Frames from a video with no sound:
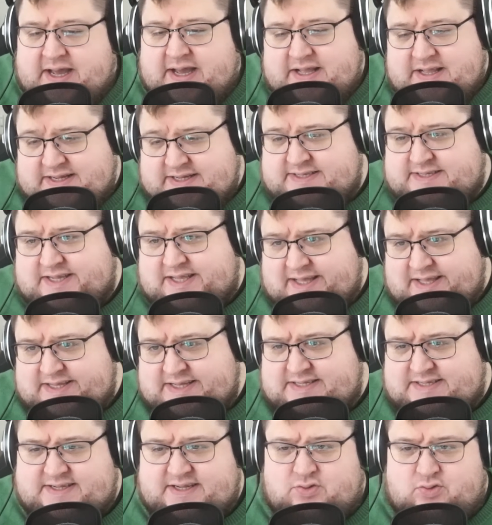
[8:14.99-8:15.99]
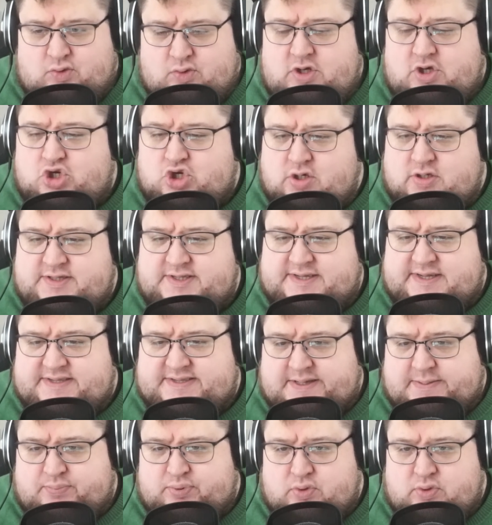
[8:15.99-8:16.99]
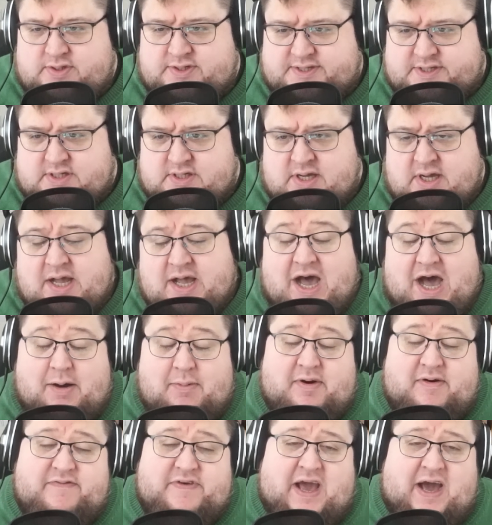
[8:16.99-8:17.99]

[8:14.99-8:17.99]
Das klingt jetzt natürlich schon sehr, sehr böse, aber wir